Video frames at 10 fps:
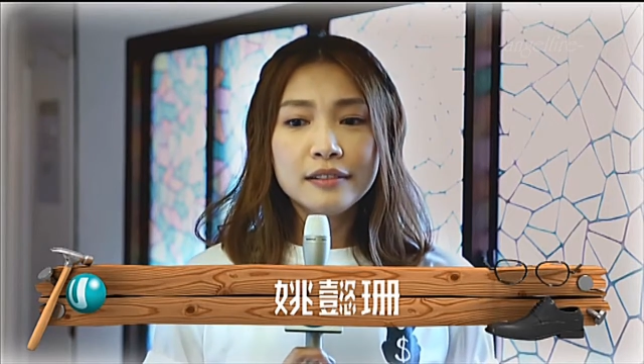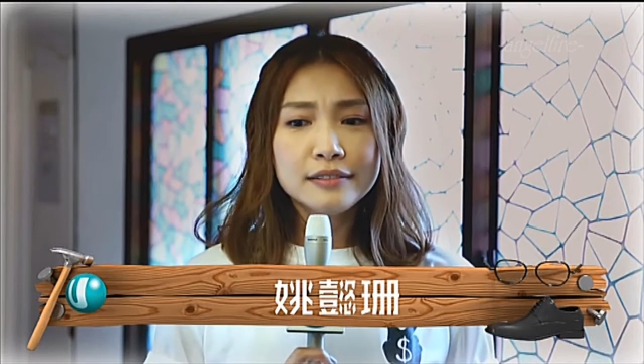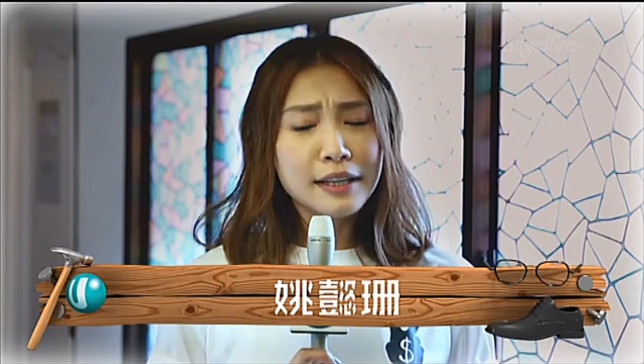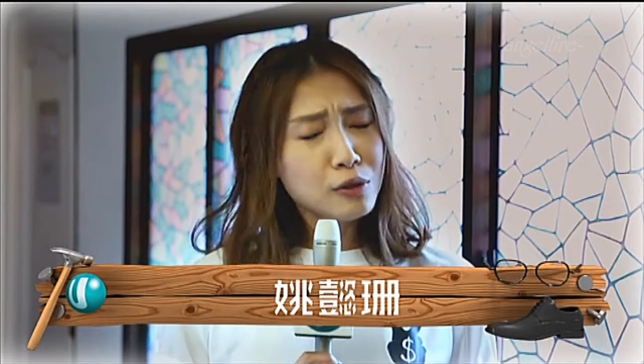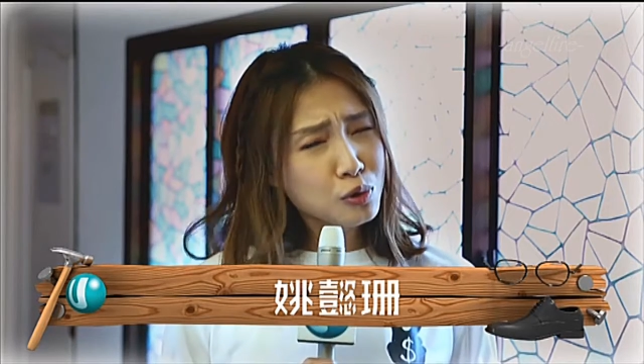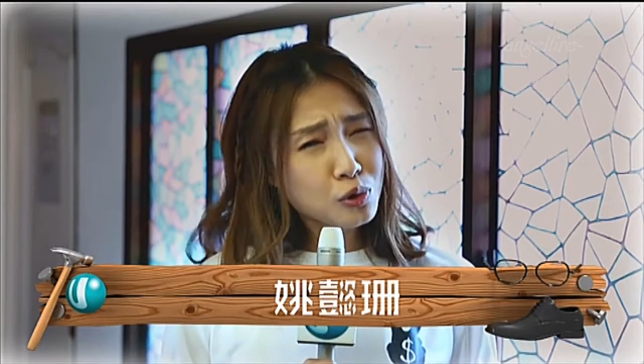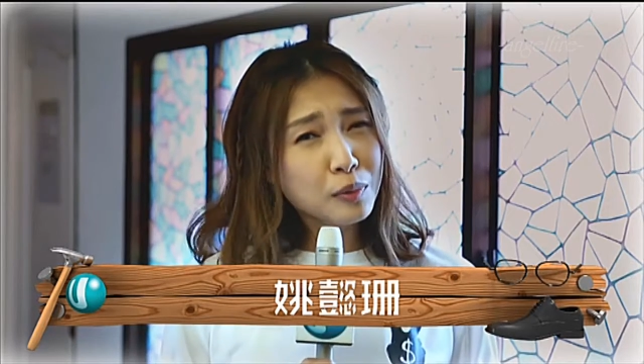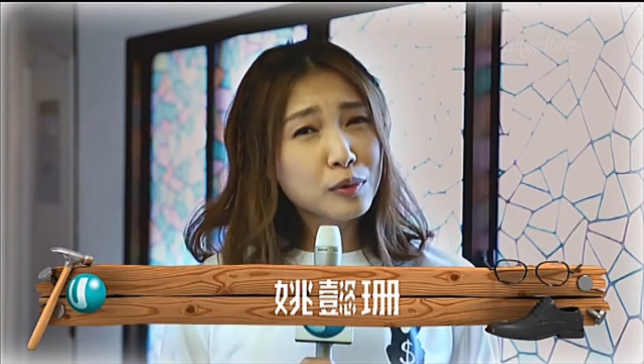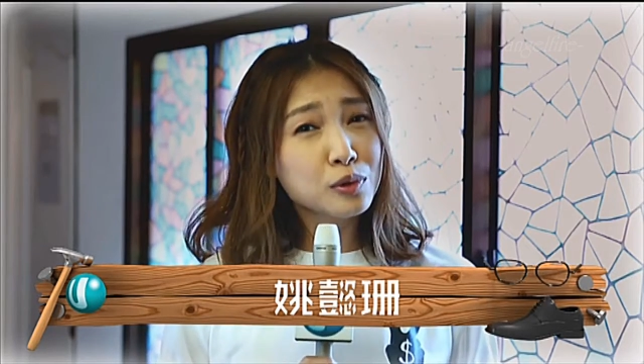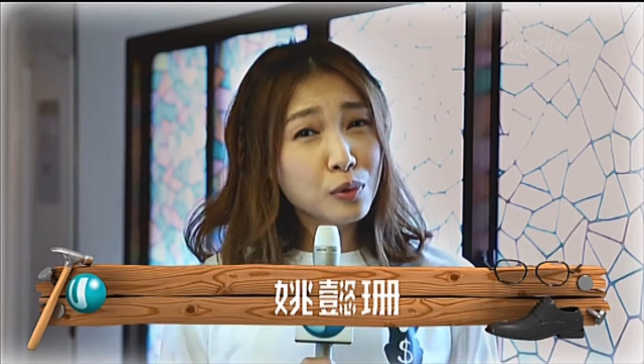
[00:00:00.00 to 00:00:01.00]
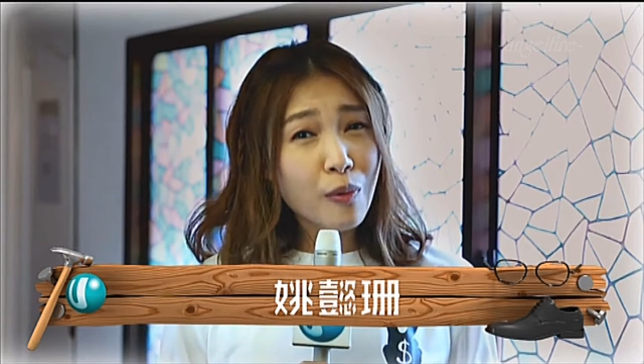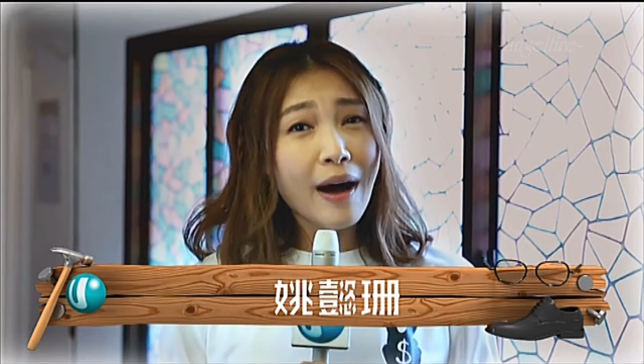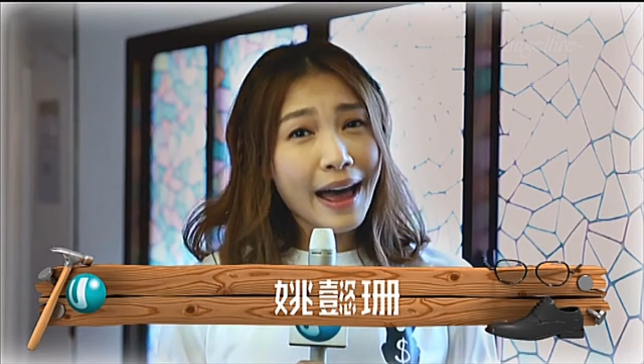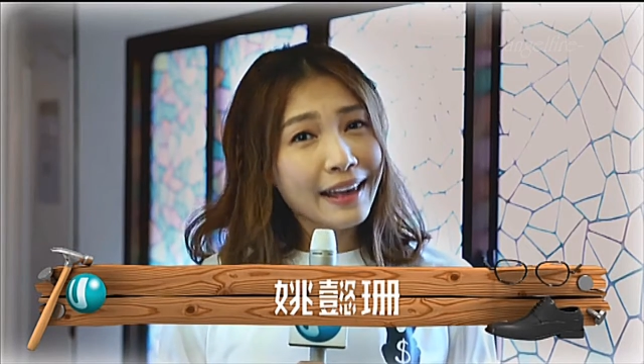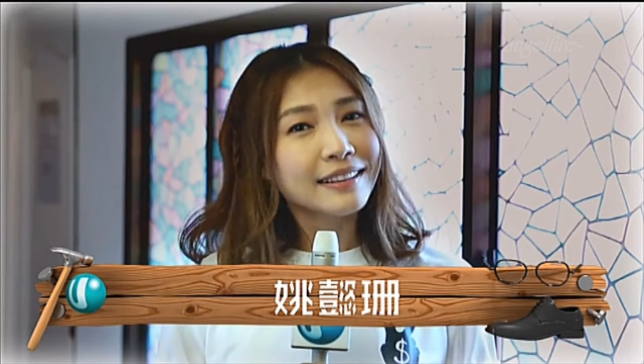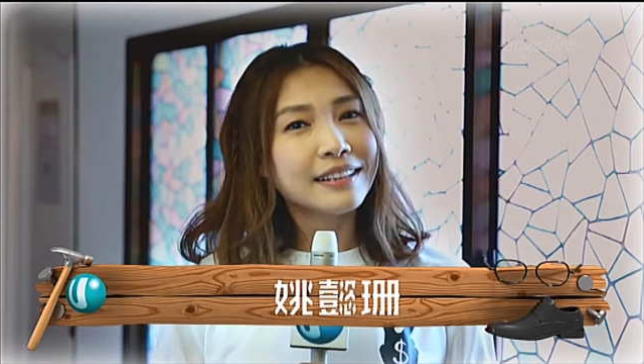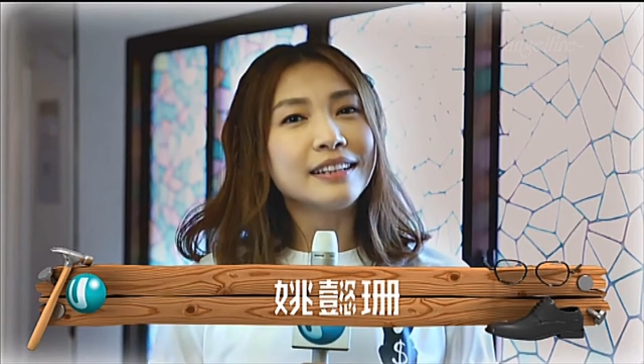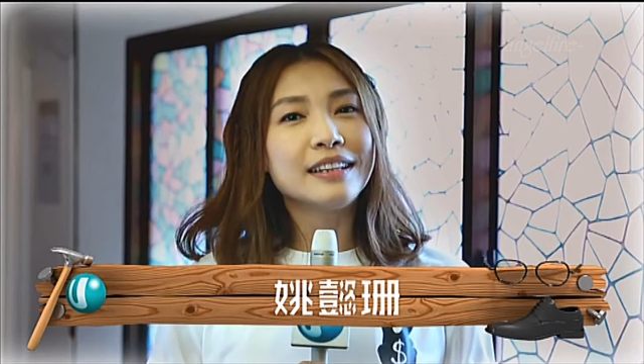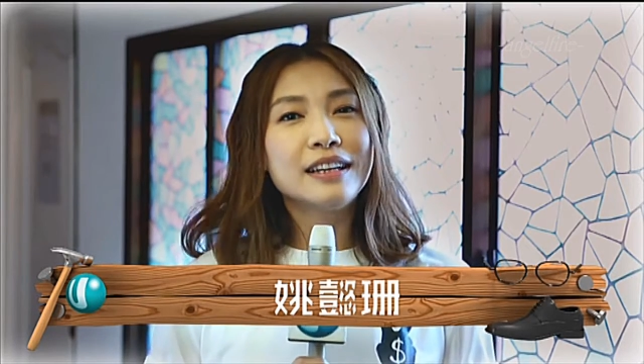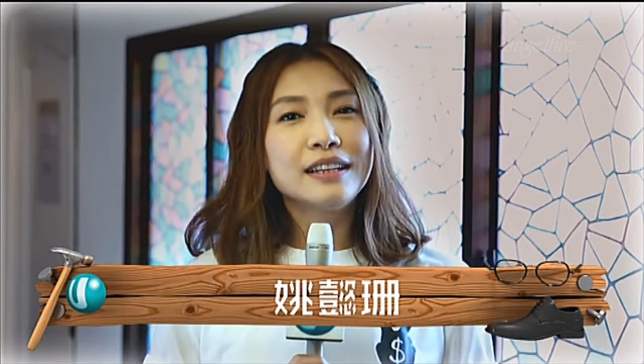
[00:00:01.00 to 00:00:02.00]
但又说不出我爱你，
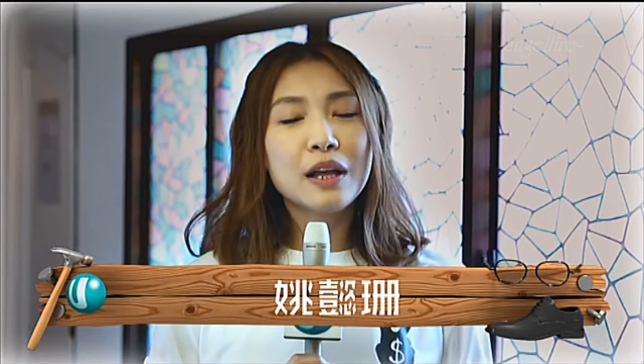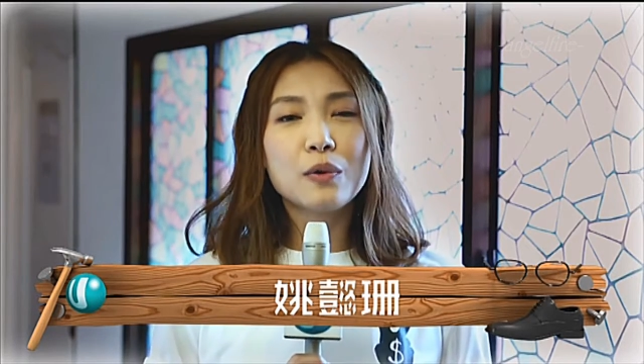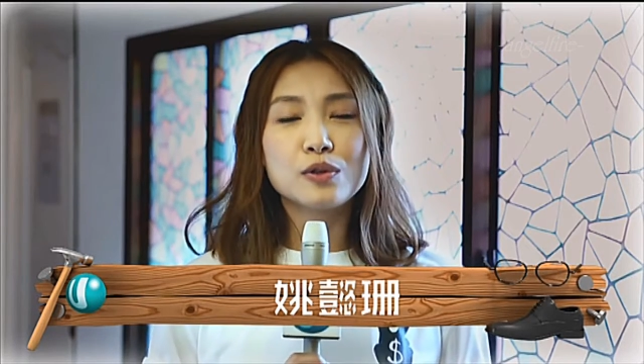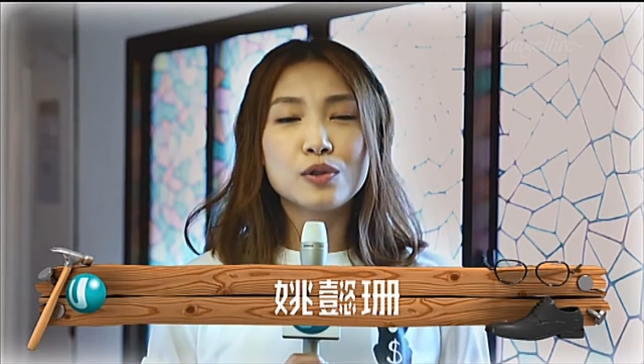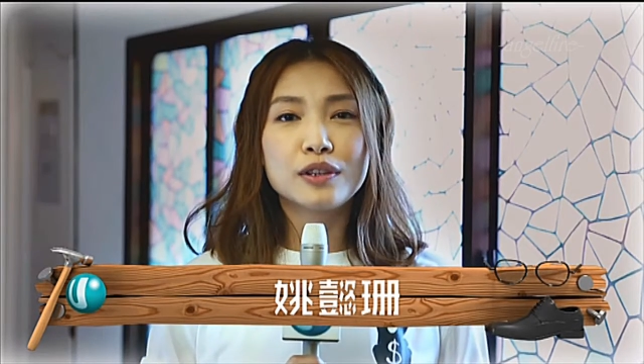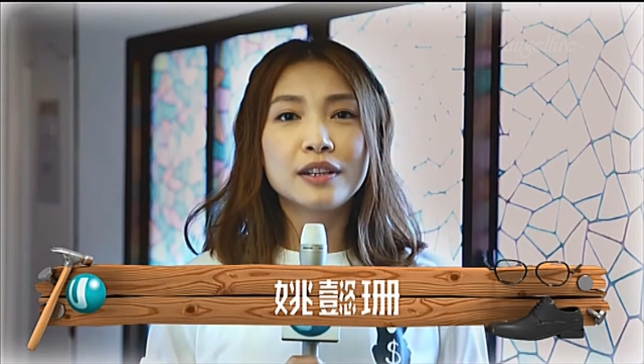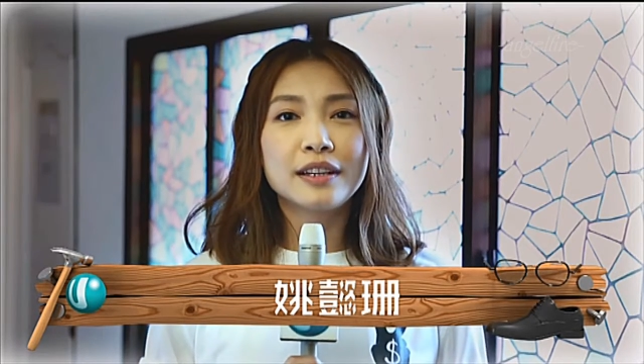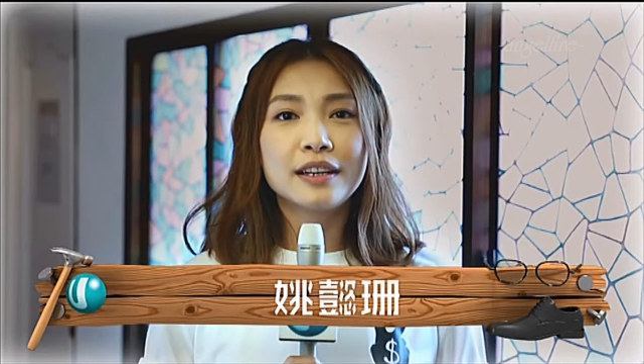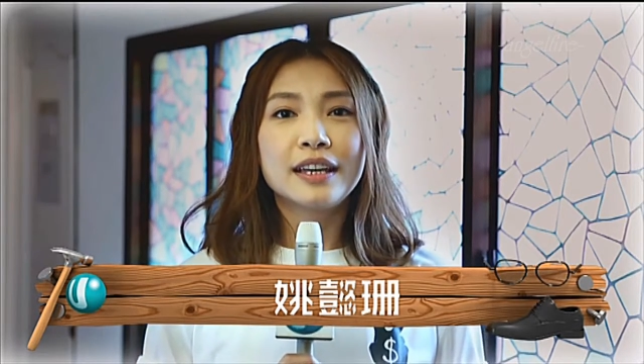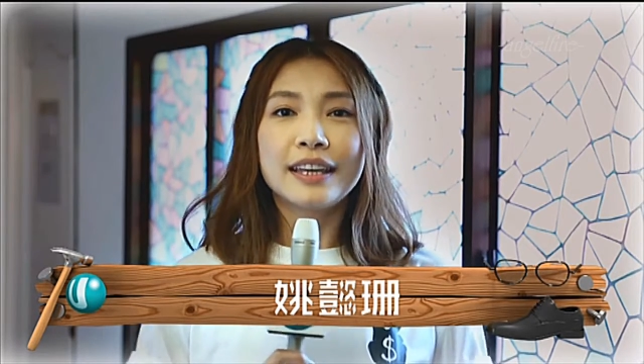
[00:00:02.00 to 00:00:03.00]
那我觉得